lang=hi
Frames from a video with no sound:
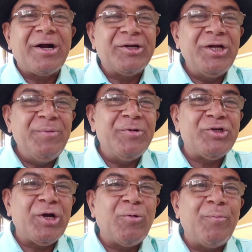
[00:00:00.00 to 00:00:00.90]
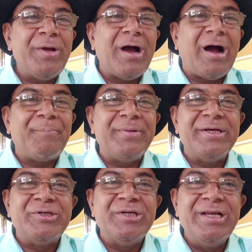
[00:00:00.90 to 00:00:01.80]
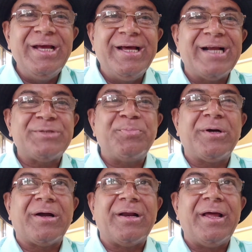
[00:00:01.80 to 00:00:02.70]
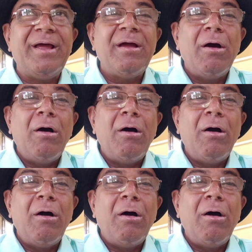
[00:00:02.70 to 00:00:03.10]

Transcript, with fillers: कठिन विषय को भी आप इजीली ग्रेस्प कर लें